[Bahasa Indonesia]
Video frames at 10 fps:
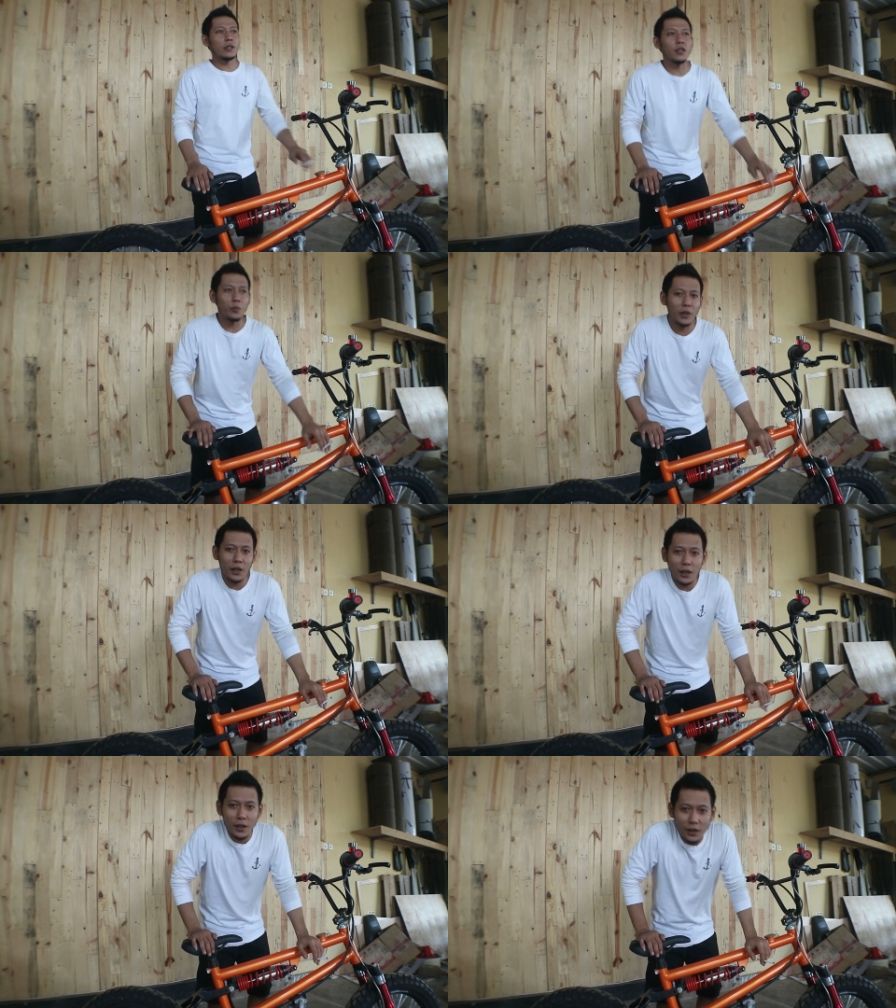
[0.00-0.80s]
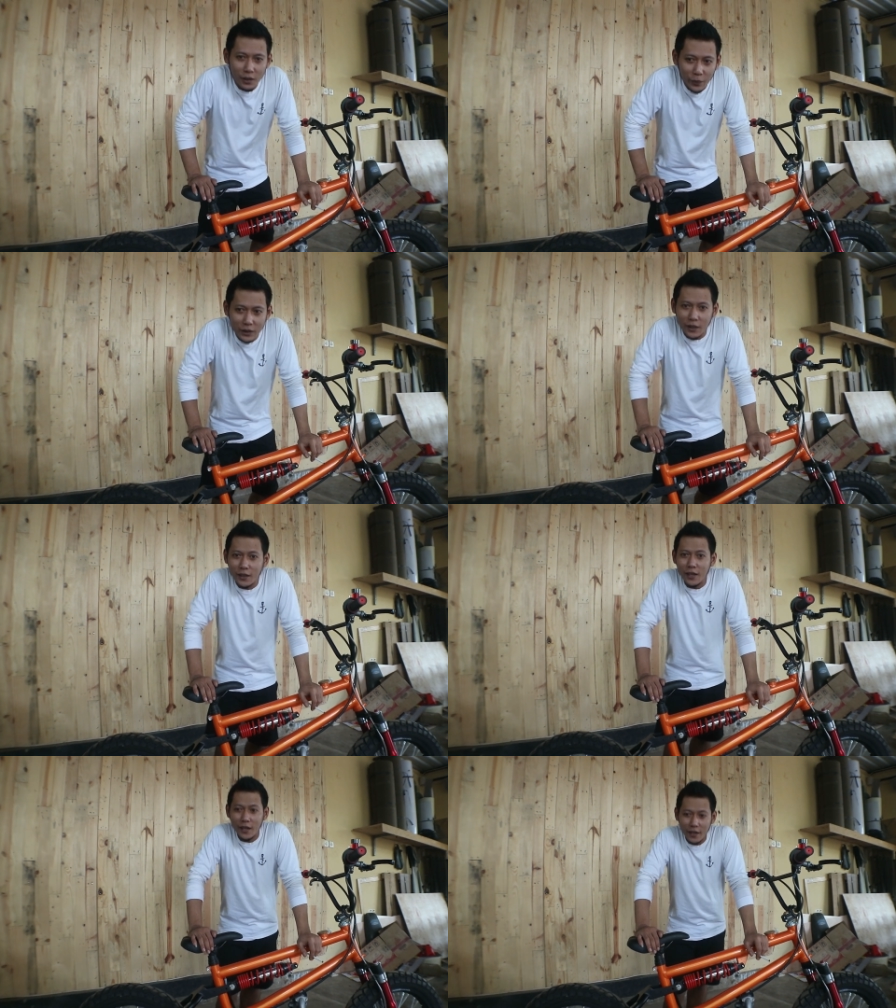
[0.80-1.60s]
customer
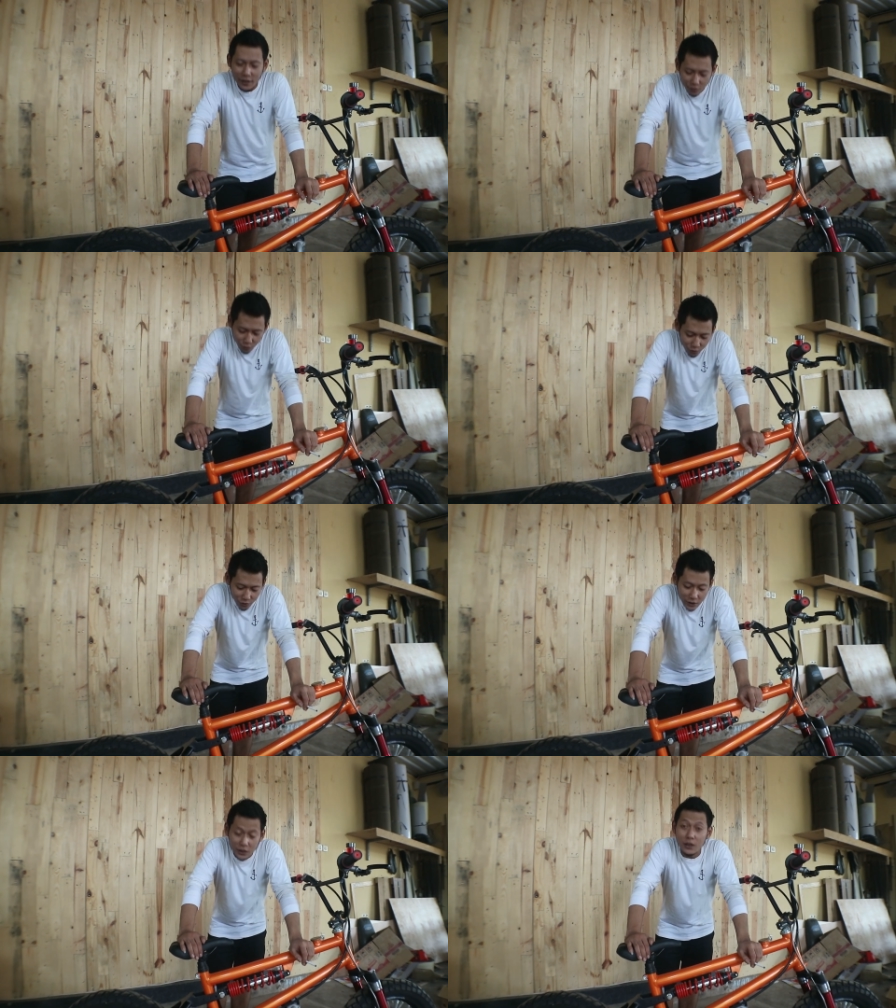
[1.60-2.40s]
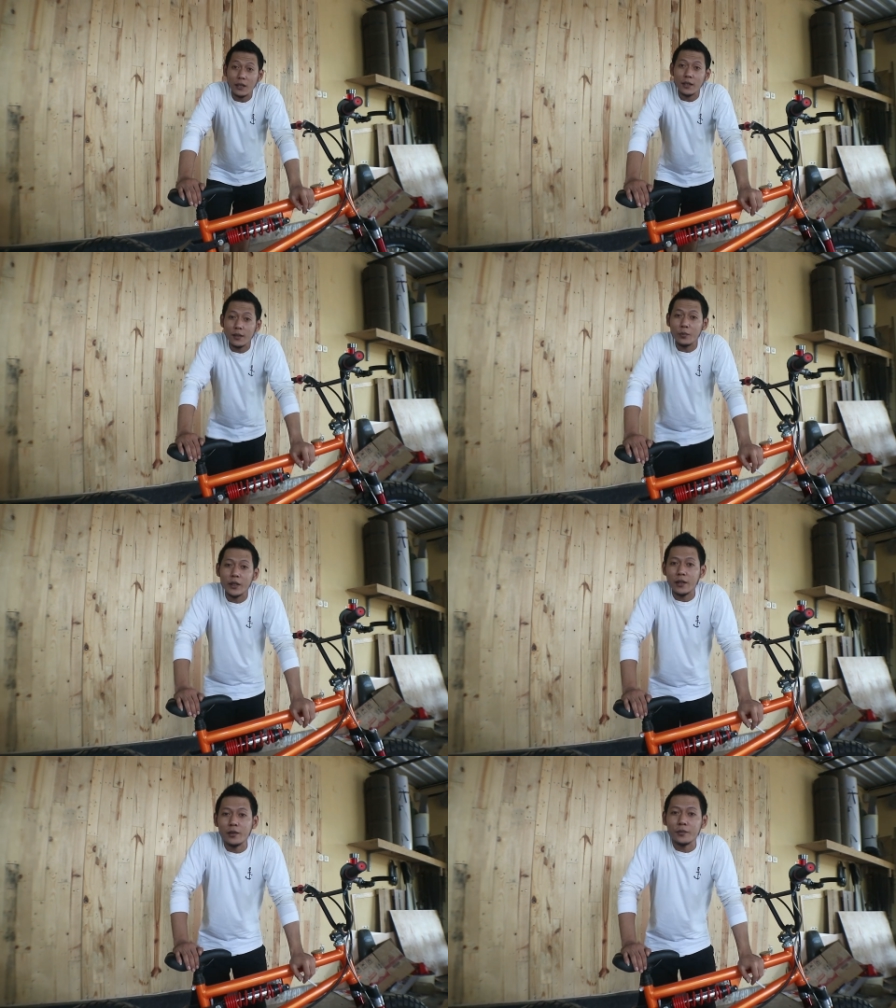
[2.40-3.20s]
mancanegara untungnya sih ada
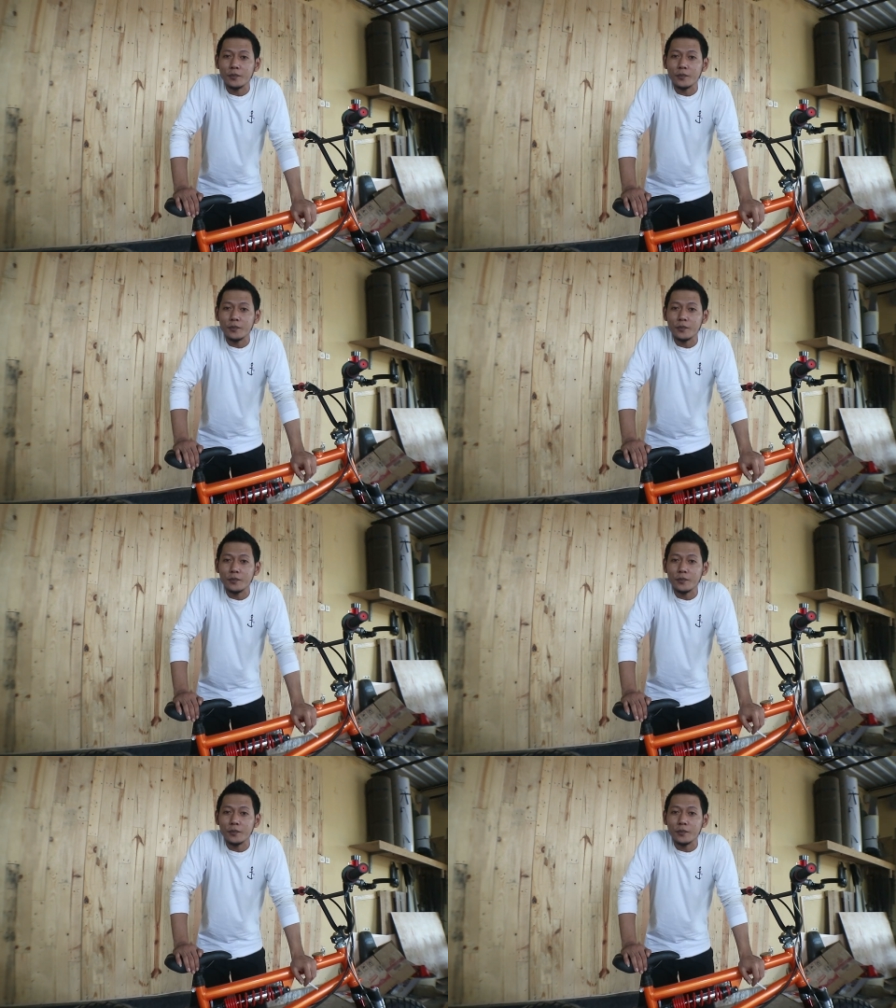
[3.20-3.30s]
teman yang